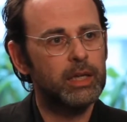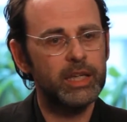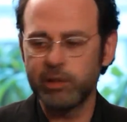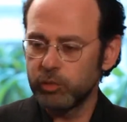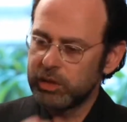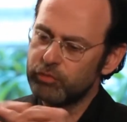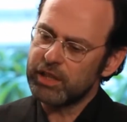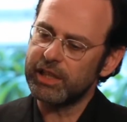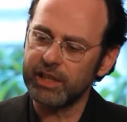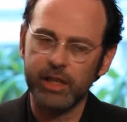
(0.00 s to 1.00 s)
et qui nous dit vous
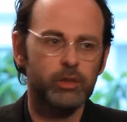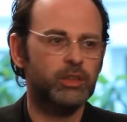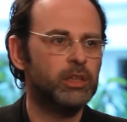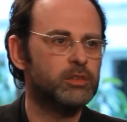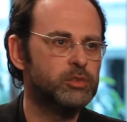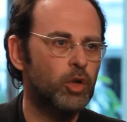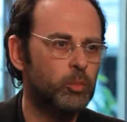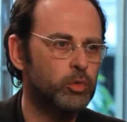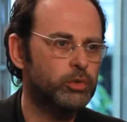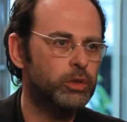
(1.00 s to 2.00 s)
allez créer notre identité nord
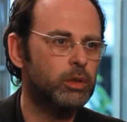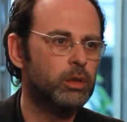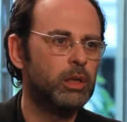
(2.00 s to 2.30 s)
monde,